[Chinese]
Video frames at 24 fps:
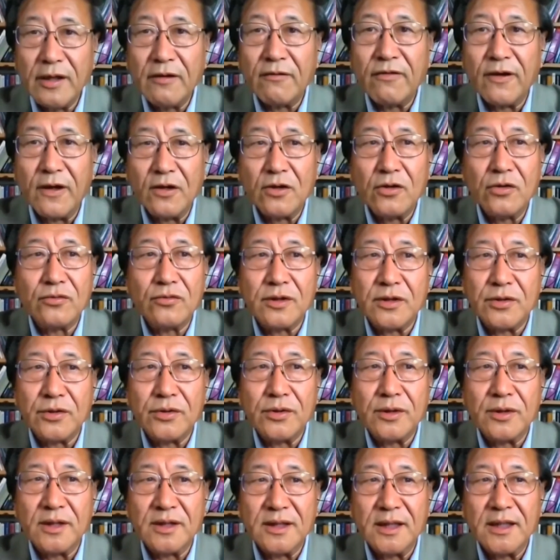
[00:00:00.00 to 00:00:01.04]
方控制区
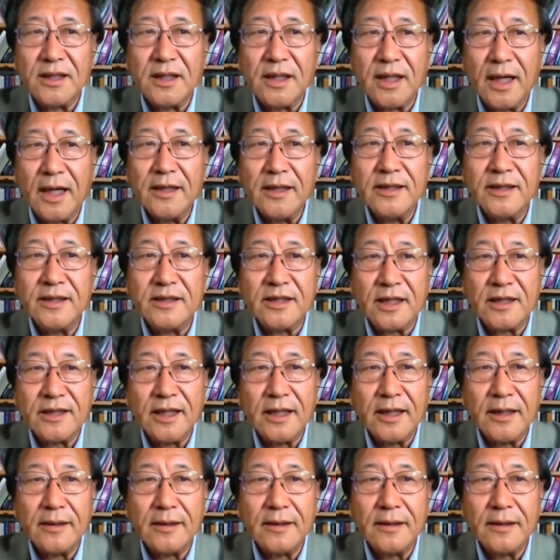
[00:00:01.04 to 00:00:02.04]
呢，在那里安营扎寨。